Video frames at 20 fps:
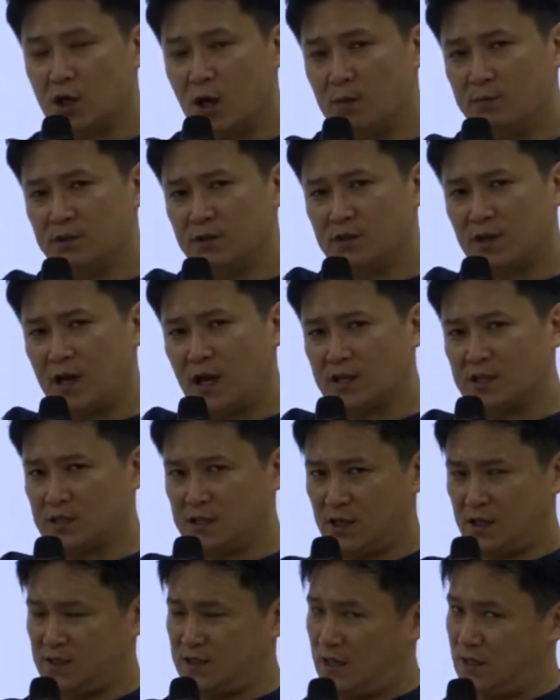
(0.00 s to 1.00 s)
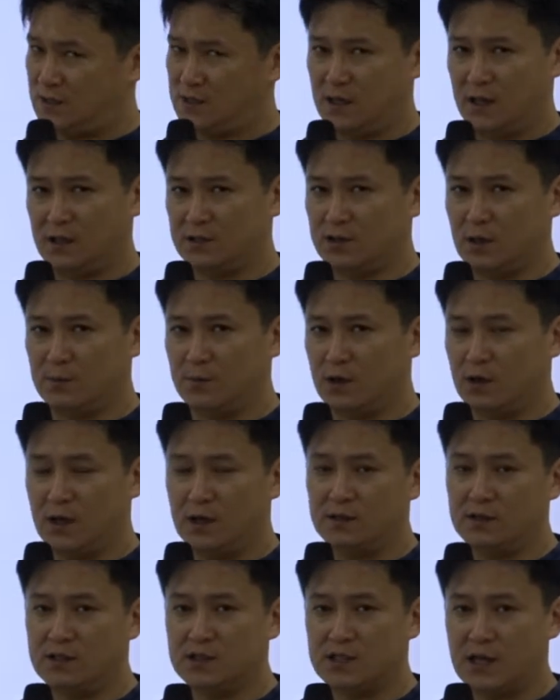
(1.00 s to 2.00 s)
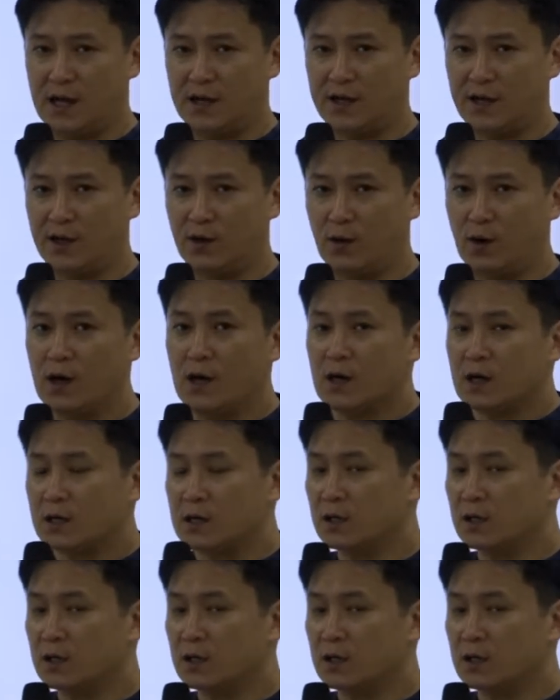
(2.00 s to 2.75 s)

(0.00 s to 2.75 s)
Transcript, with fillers: 처음부터 끝까지 제가 자세하게 설명을 해드리지 않아요.